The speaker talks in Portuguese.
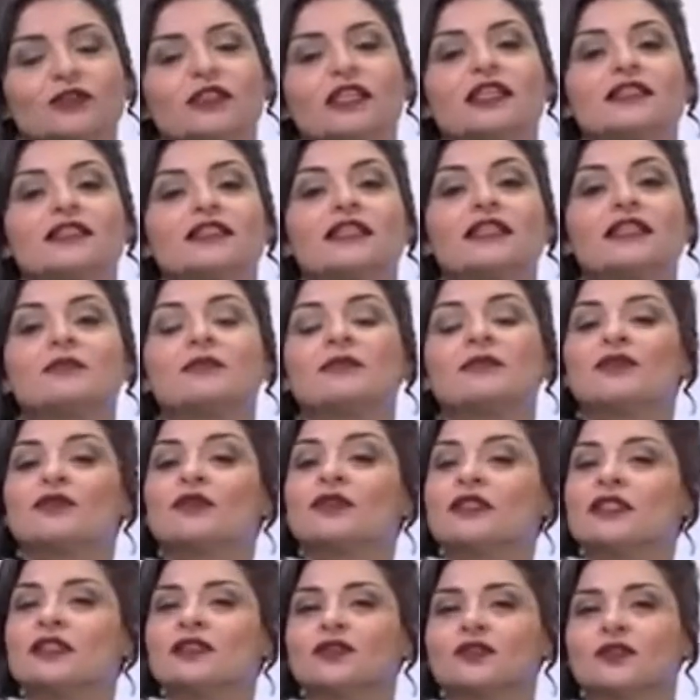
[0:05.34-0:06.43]
trazer aqui porque
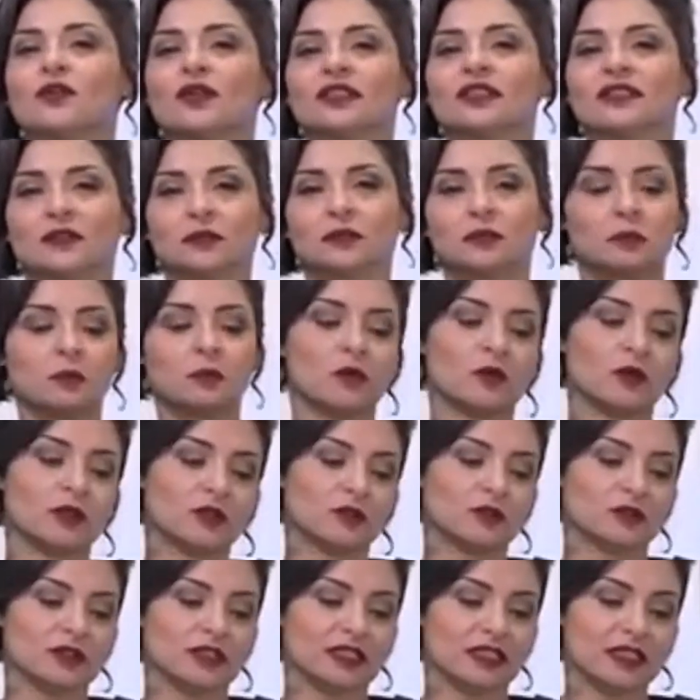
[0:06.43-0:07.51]
vocês gostam
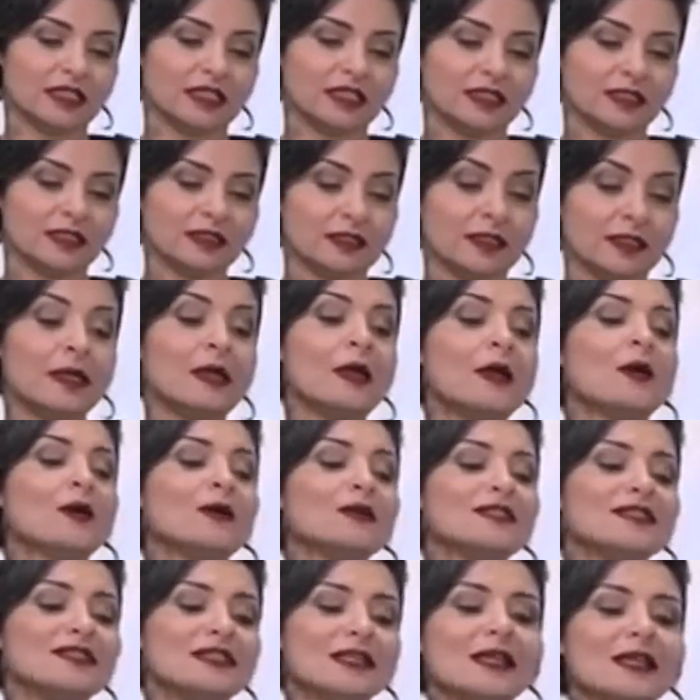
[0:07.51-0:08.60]
muito dele,
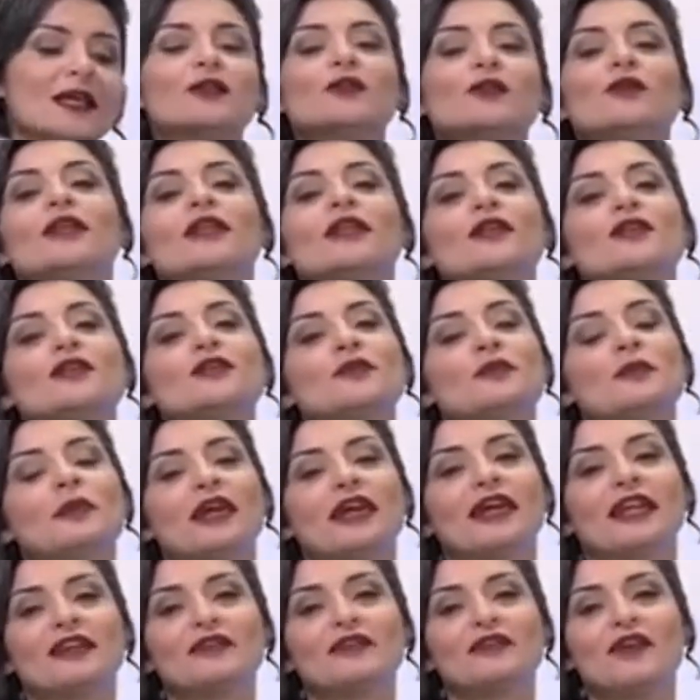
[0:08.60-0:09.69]
senador
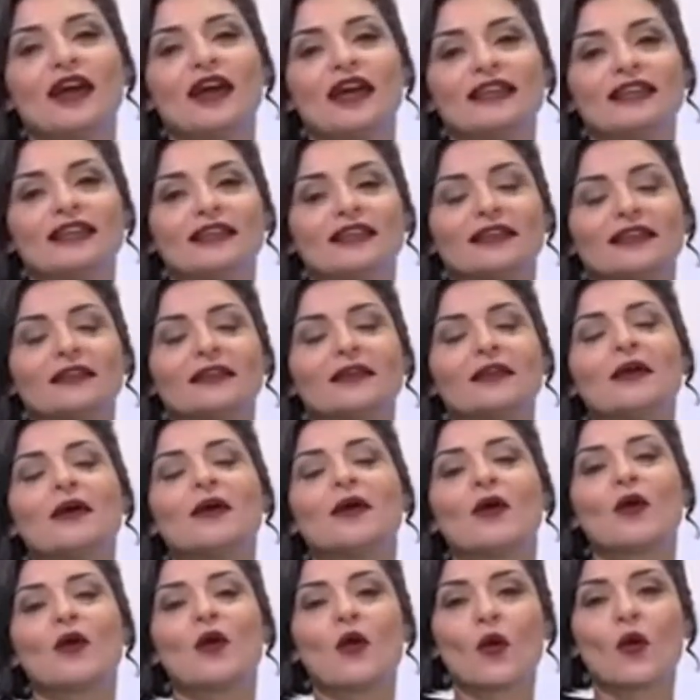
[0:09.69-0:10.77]
Lindbergh Faria
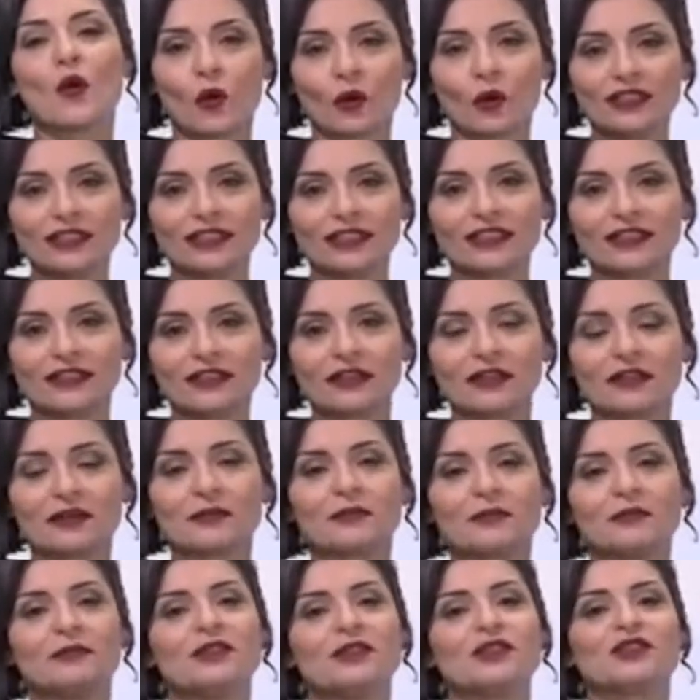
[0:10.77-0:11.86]
contra
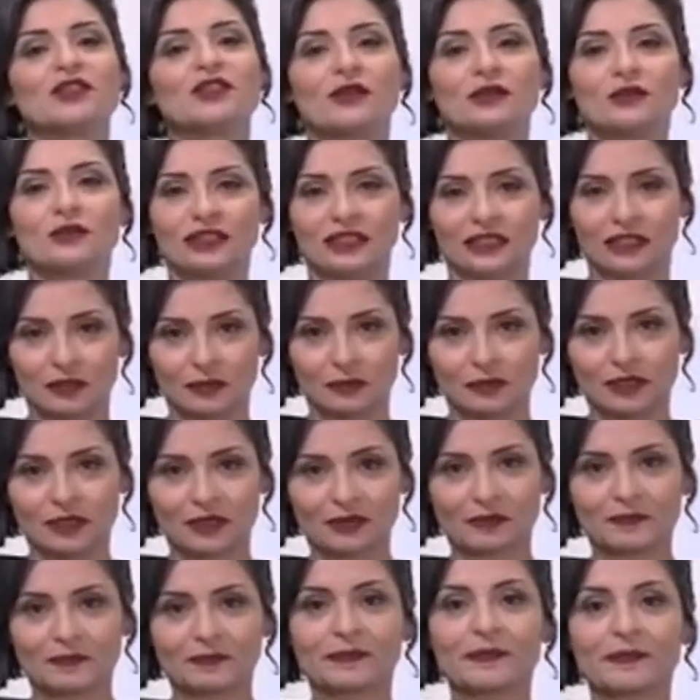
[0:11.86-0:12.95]
Michel Temer.
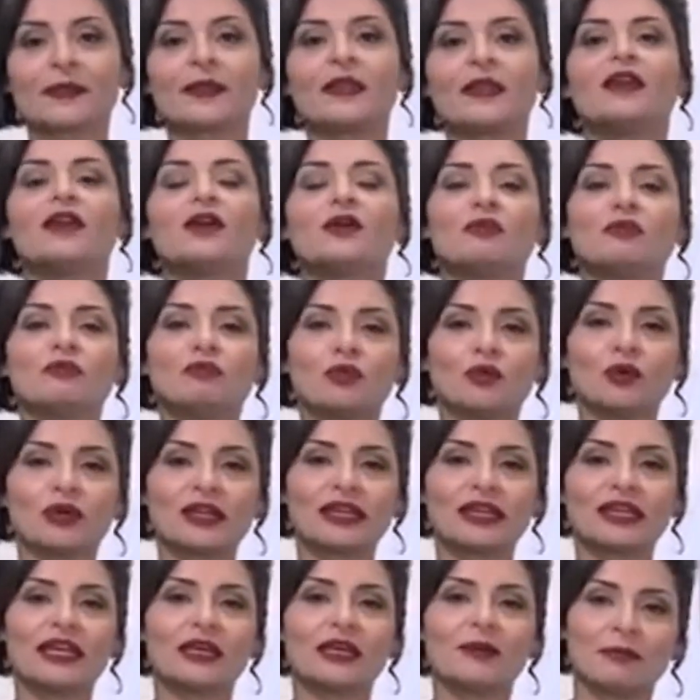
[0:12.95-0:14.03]

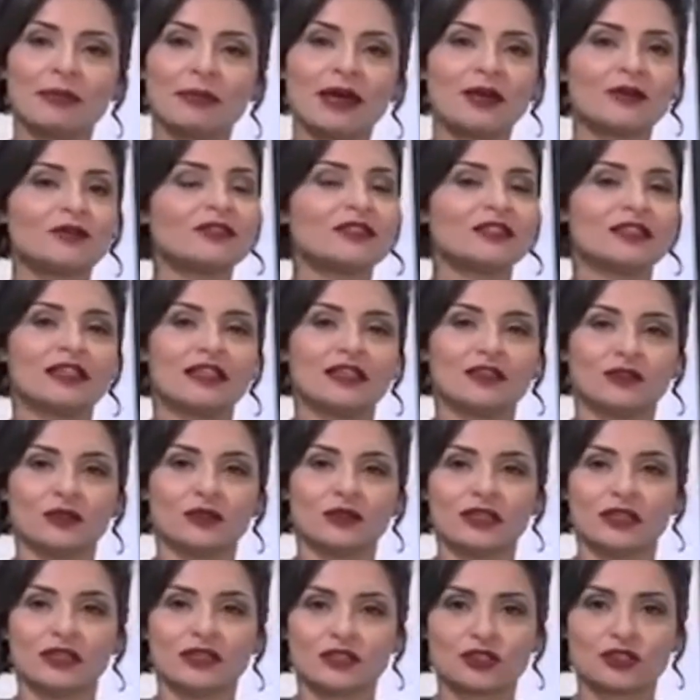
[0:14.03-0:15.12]
Porque, para o
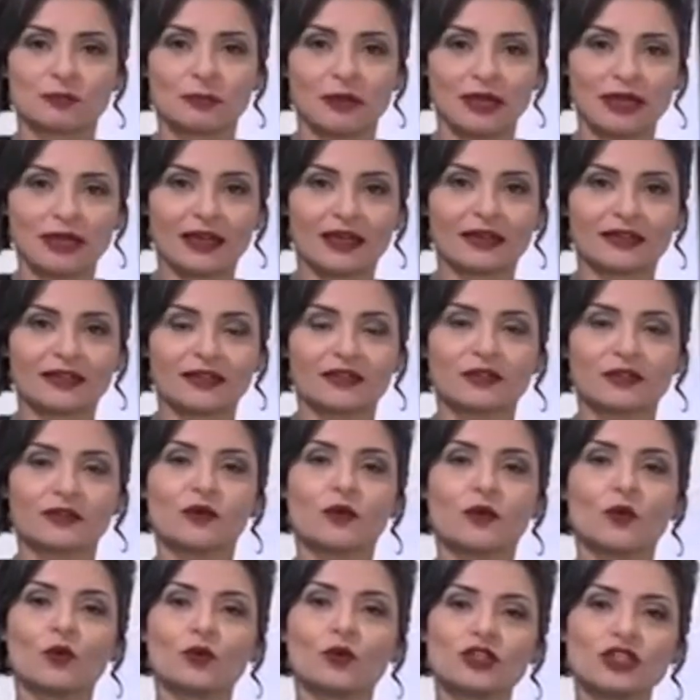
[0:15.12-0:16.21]
senador Lindbergh,
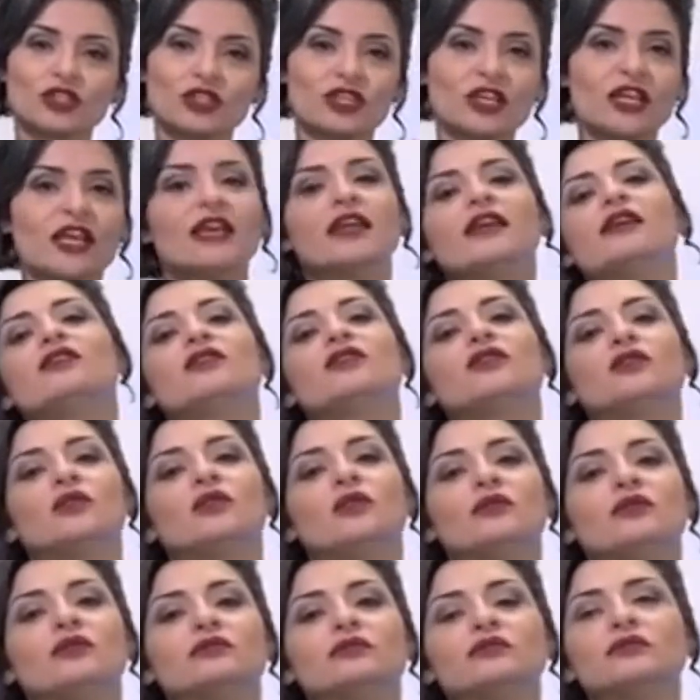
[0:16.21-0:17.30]
o
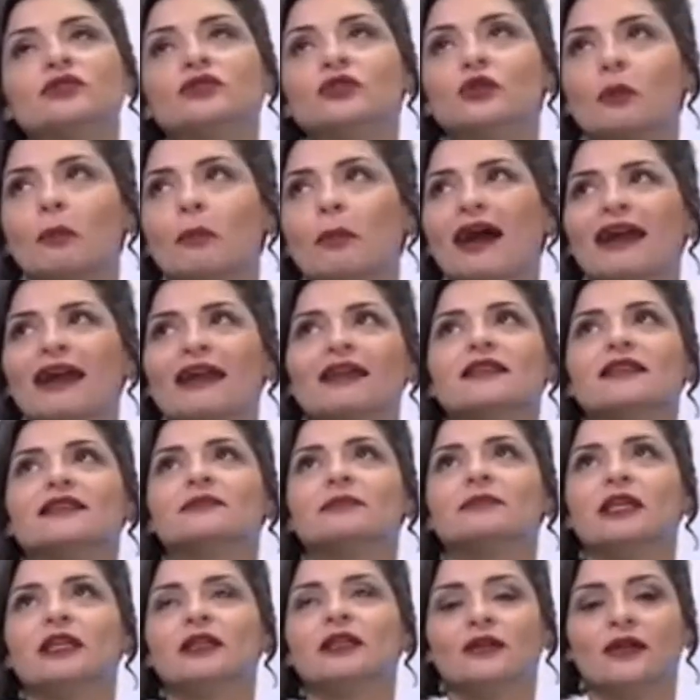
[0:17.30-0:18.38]
jeito do país
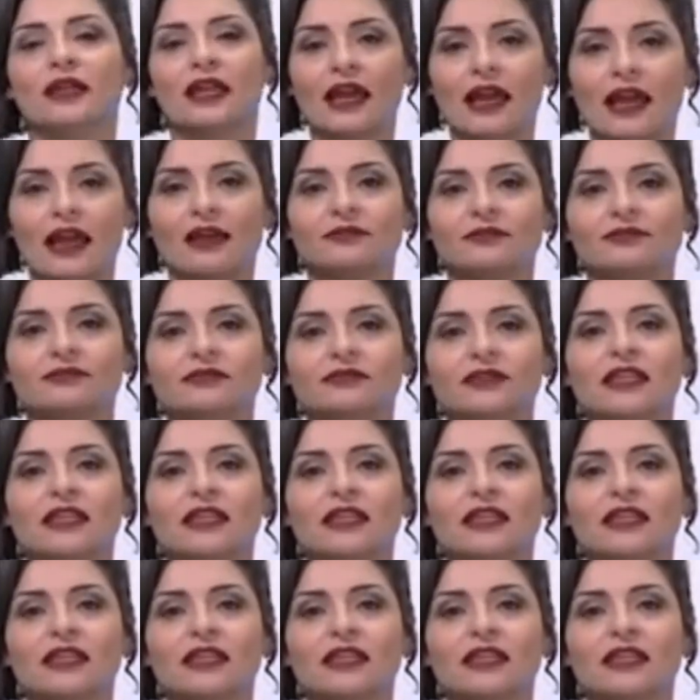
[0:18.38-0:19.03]
melhorar